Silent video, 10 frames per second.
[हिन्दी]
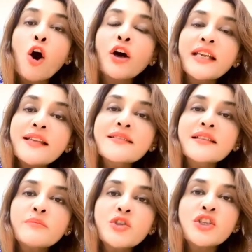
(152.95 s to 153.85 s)
और इन
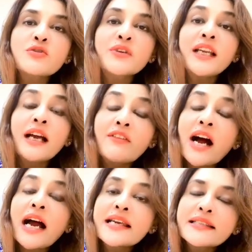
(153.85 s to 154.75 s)
सब चीज़ों के अलावा
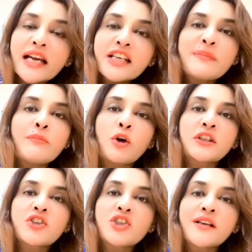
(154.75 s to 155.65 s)
आईसाइट पे
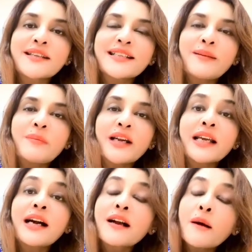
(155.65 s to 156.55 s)
बहुत अच्छा रिजल्ट
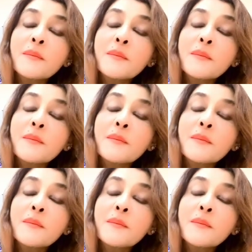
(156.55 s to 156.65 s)
पड़ेगा